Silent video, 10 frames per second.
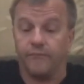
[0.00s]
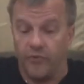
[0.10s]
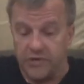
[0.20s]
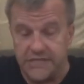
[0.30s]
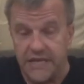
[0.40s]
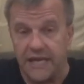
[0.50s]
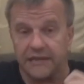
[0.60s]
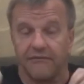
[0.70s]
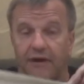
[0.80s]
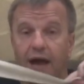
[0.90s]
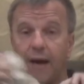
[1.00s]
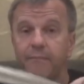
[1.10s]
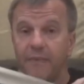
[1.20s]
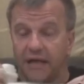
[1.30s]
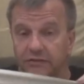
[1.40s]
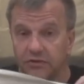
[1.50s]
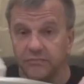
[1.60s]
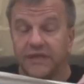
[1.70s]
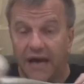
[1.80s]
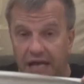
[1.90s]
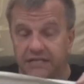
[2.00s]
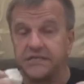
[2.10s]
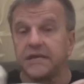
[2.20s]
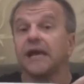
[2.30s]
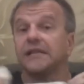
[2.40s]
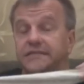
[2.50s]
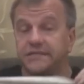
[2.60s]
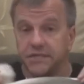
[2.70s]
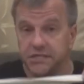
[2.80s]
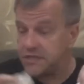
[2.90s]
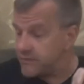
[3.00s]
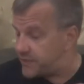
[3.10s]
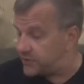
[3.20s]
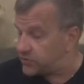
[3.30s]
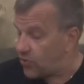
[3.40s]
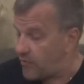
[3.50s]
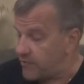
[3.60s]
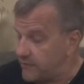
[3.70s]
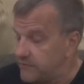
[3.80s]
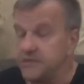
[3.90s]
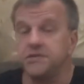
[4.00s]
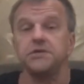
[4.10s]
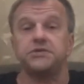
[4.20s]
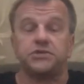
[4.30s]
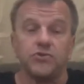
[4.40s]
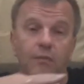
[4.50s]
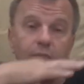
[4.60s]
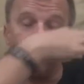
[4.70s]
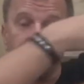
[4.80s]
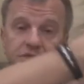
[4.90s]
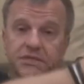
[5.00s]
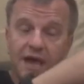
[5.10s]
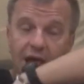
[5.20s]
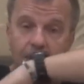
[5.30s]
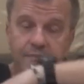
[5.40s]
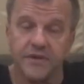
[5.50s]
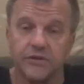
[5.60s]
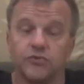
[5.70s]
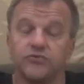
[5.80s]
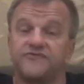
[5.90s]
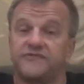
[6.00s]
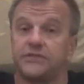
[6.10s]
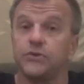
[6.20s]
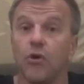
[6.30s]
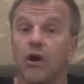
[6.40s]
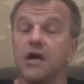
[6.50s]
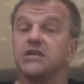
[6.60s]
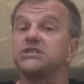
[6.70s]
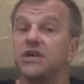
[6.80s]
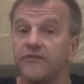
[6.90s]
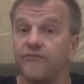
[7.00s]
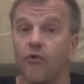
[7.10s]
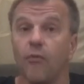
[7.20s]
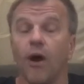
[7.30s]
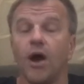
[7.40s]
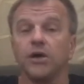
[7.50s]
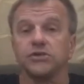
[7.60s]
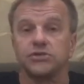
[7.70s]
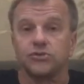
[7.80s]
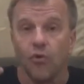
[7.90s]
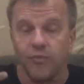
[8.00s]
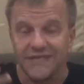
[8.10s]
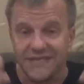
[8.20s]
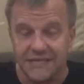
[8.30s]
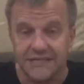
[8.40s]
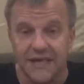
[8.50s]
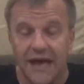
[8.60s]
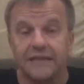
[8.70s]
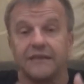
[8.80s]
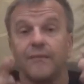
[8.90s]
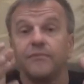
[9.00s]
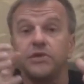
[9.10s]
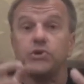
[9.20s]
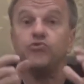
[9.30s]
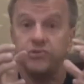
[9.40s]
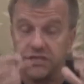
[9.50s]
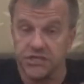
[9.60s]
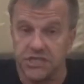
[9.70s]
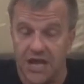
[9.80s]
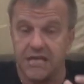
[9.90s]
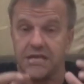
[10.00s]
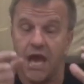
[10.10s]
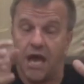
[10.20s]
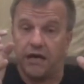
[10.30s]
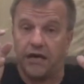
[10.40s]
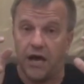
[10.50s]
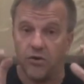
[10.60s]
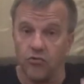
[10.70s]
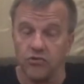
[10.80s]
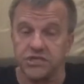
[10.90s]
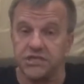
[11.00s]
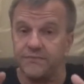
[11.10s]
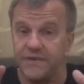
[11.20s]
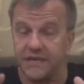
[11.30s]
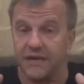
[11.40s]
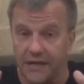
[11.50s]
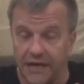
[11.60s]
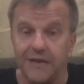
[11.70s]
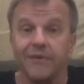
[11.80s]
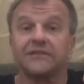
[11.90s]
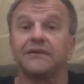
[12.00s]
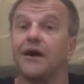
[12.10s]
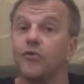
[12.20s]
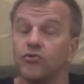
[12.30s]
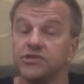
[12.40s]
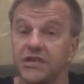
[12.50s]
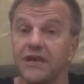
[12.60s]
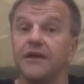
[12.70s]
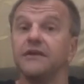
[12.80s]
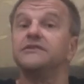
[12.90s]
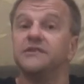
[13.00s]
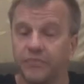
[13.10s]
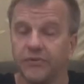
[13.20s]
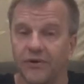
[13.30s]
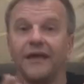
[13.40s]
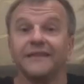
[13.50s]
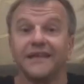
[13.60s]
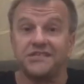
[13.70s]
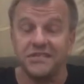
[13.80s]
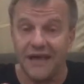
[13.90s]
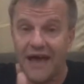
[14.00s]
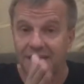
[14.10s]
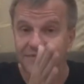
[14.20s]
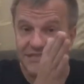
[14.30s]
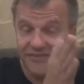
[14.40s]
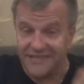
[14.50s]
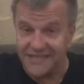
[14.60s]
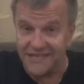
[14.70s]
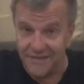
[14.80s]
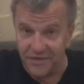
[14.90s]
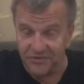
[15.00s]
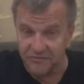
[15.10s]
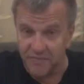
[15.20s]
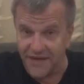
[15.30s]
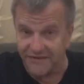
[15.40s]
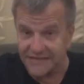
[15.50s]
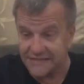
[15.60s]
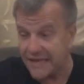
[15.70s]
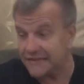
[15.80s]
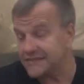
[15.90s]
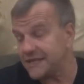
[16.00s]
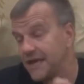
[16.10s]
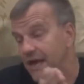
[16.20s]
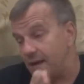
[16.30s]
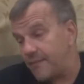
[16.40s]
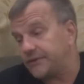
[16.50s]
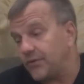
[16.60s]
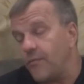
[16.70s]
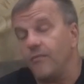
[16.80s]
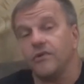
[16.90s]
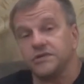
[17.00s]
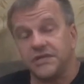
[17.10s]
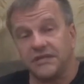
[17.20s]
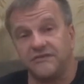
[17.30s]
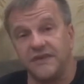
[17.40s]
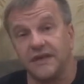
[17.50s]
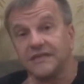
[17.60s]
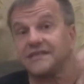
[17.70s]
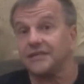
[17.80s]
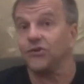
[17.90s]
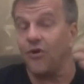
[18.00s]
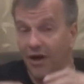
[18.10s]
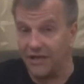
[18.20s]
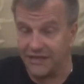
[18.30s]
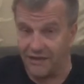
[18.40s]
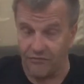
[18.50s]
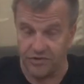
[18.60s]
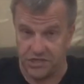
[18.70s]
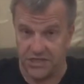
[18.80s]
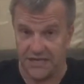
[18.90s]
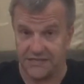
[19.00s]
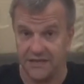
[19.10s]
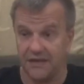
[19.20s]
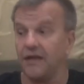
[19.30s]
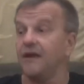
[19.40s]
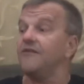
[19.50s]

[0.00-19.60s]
После этого обматываем дальше эластичным бинтом. Еще можно обернуть все шарфом, чтобы создать там и удержать хороший микроклимат, хорошее тепло. Начинаем с 20 минут первые сеансы, потом можно двигаться до 1 часа.